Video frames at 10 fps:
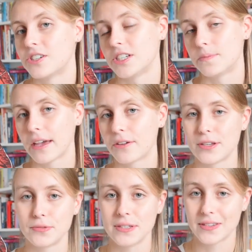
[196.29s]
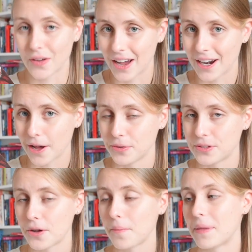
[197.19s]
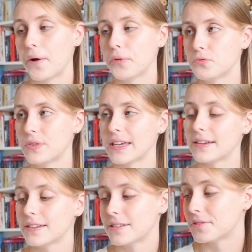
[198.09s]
J'espère que la suite sera à la hauteur mais en tout cas,